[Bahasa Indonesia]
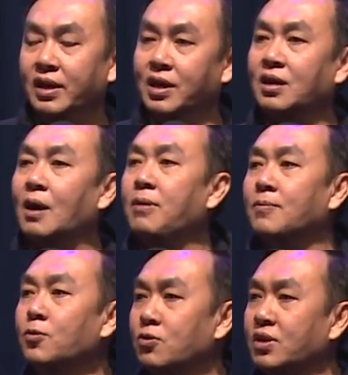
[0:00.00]
Dan
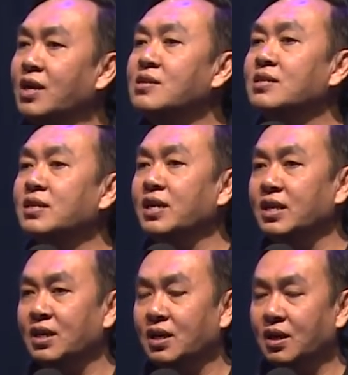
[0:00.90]
kabar buruknya adalah
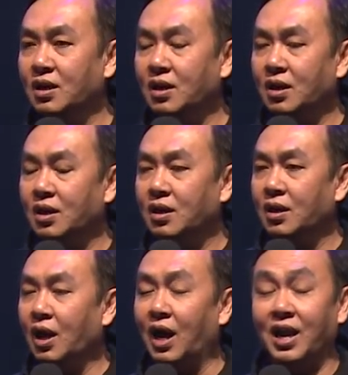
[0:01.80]
gini,
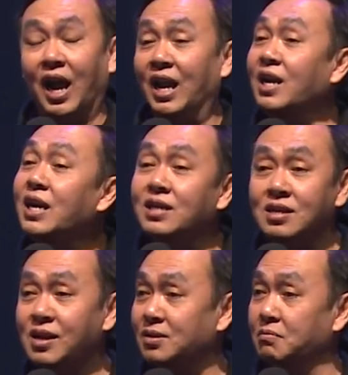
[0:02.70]
kadang-kadang
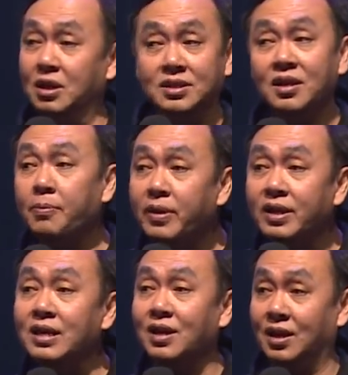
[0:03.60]
kita tidak sebersih apa
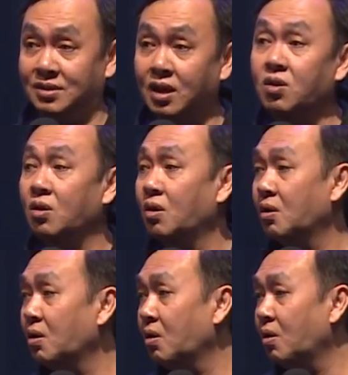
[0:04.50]
yang kita rasa loh.
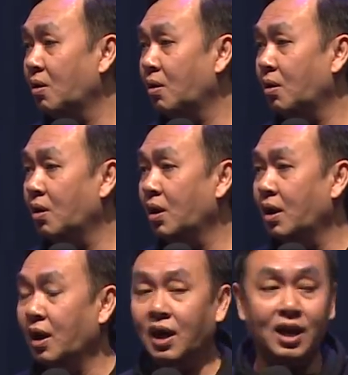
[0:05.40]

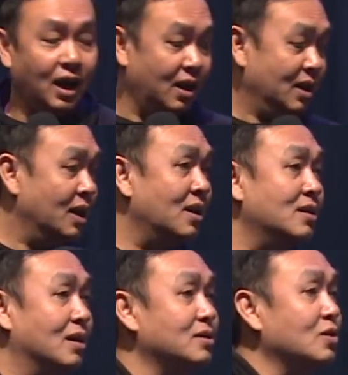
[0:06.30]
Kadang-kadang kita
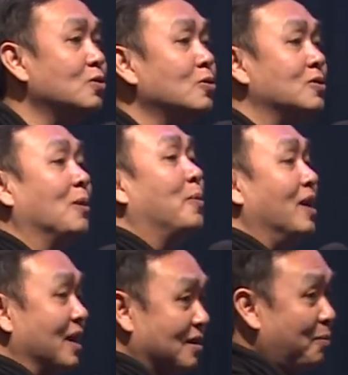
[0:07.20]
tidak selurus
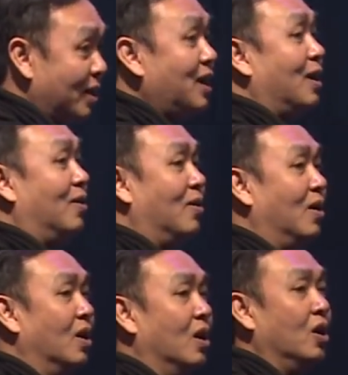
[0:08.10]
apa yang kita pikir loh.
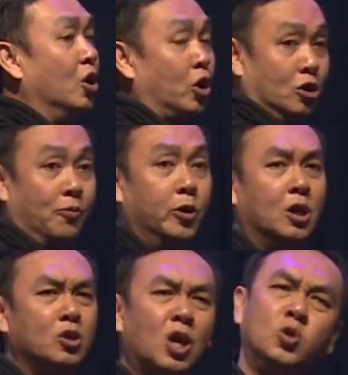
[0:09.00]
Kita
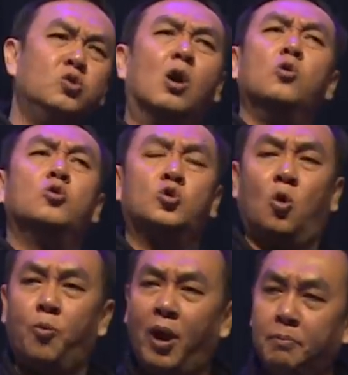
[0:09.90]
pikir saya sudah lurus
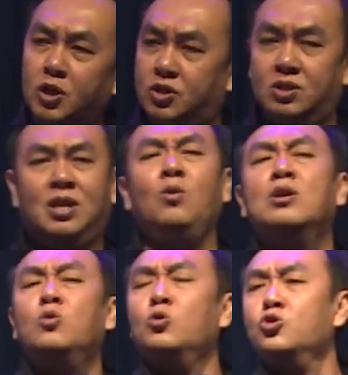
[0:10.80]
kok pak, bisnis saya
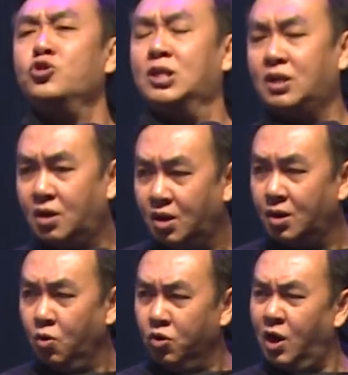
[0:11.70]
sudah lurus nih,
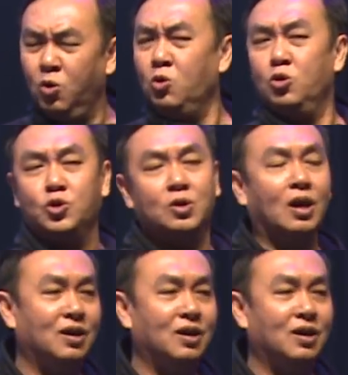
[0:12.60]
udah lurus.